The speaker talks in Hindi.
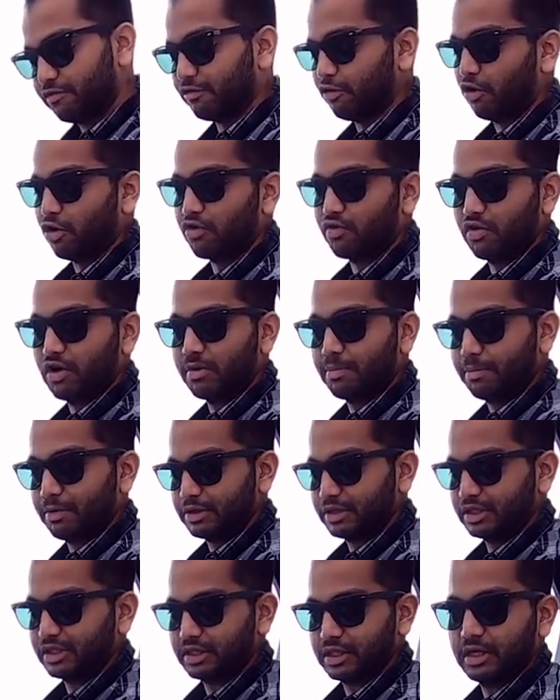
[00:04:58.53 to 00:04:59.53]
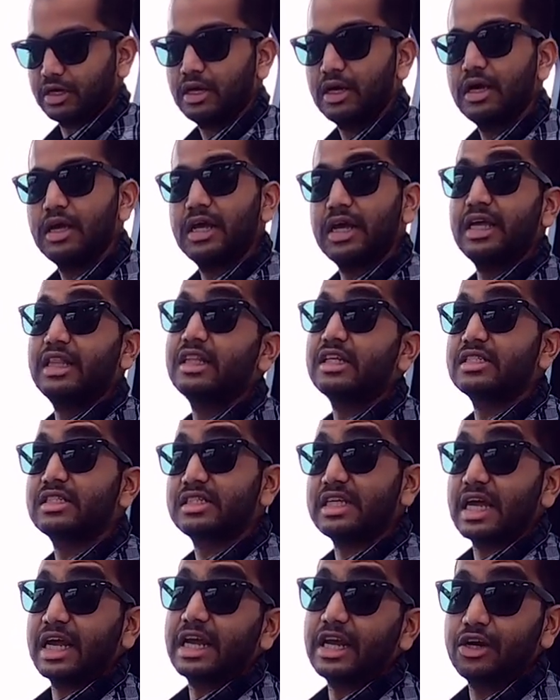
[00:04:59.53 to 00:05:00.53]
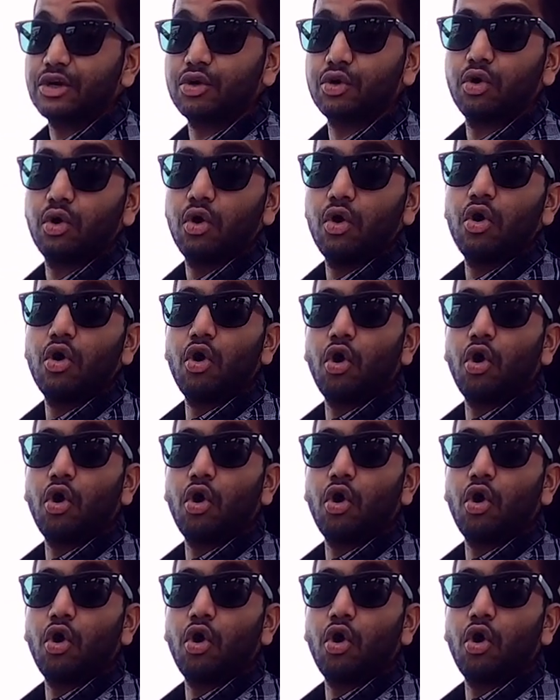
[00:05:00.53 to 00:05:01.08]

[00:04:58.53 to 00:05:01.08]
फॉरवर्ड पोजिशन इन द सेकेंड रो